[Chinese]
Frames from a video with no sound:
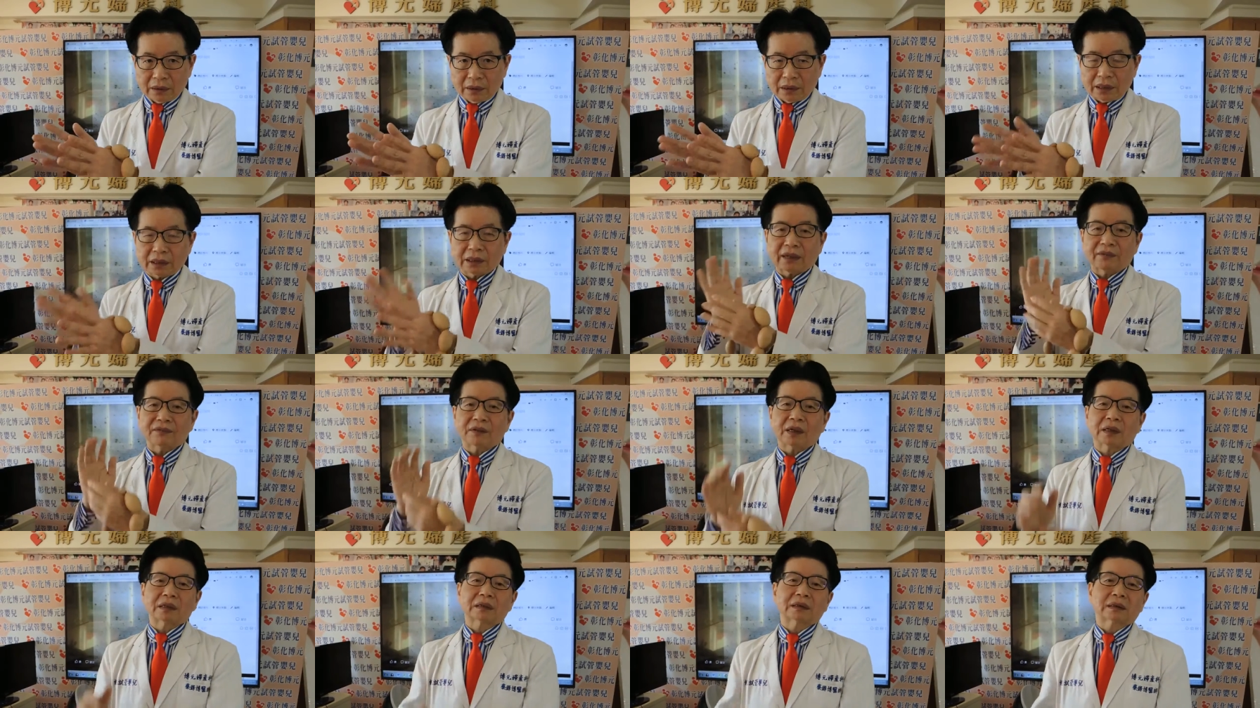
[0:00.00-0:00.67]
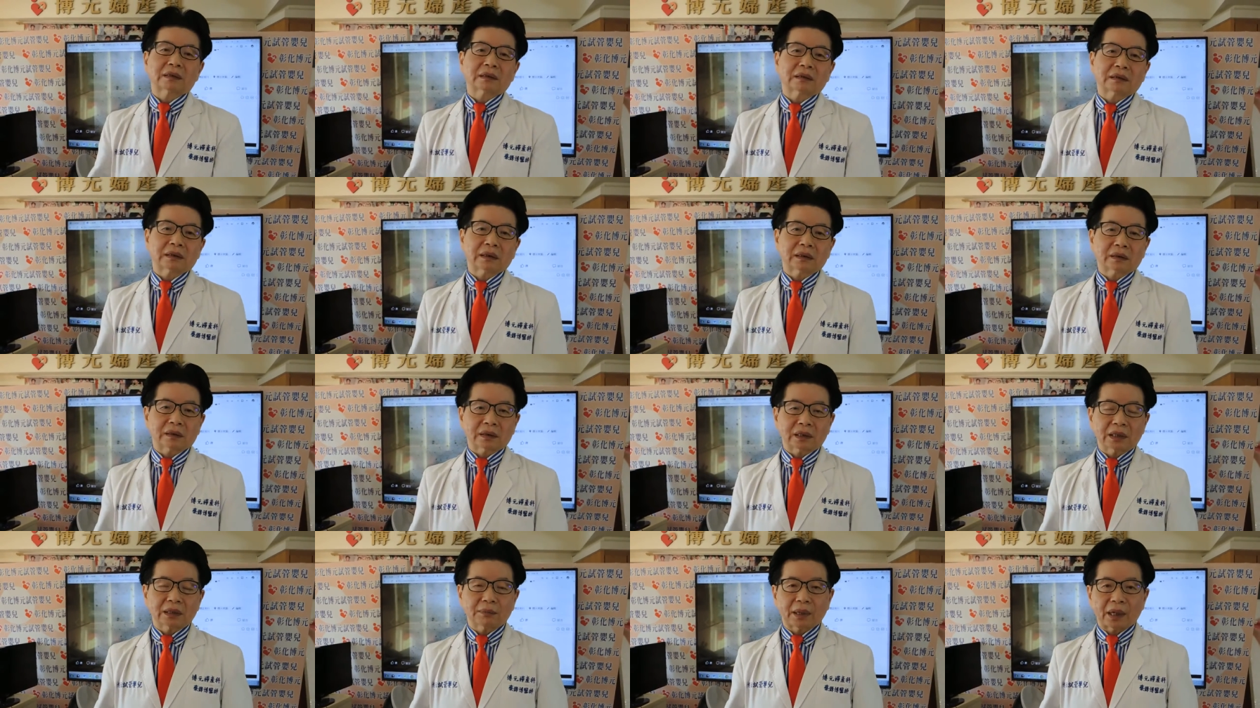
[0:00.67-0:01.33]
第三方生
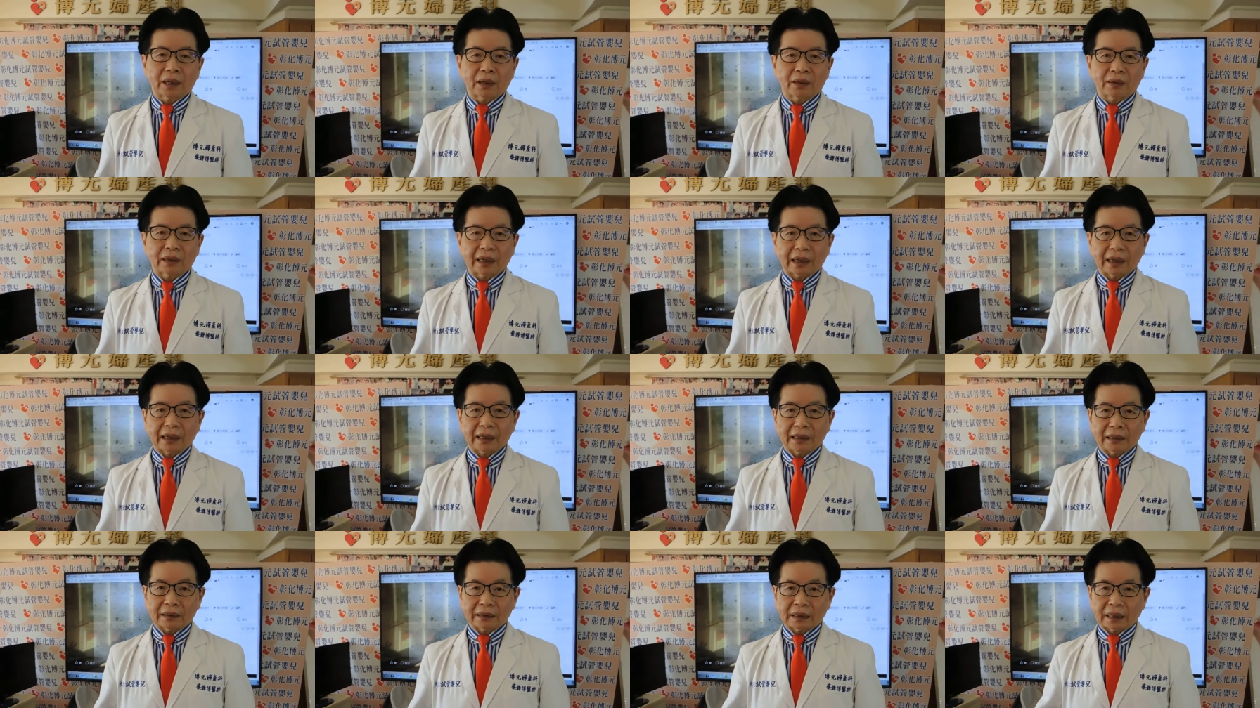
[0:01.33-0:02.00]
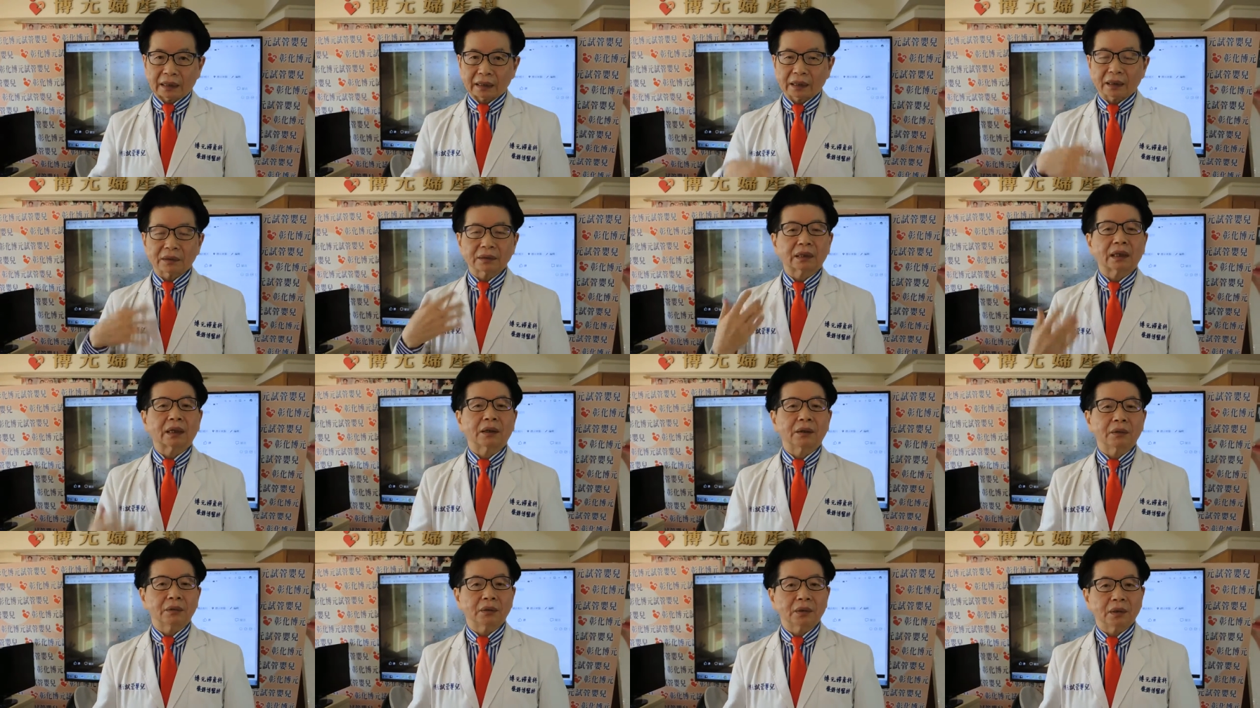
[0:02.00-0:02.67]
殖细胞来达到受
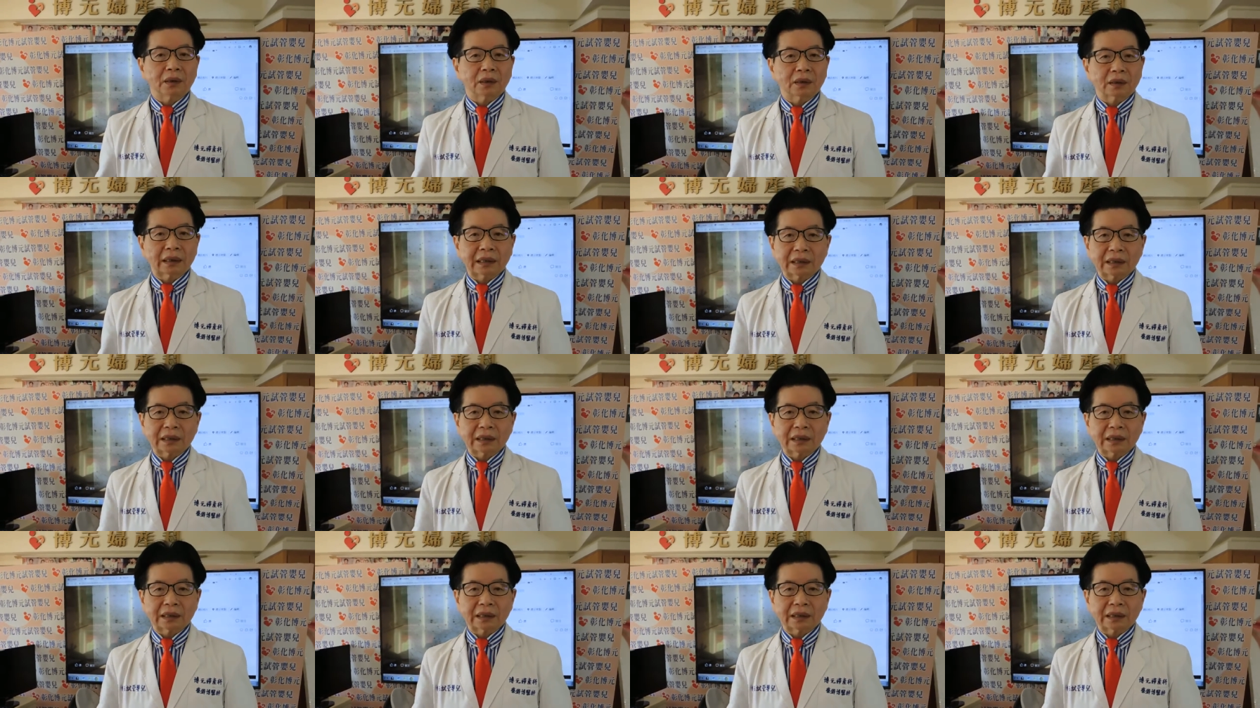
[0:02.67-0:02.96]
精育的。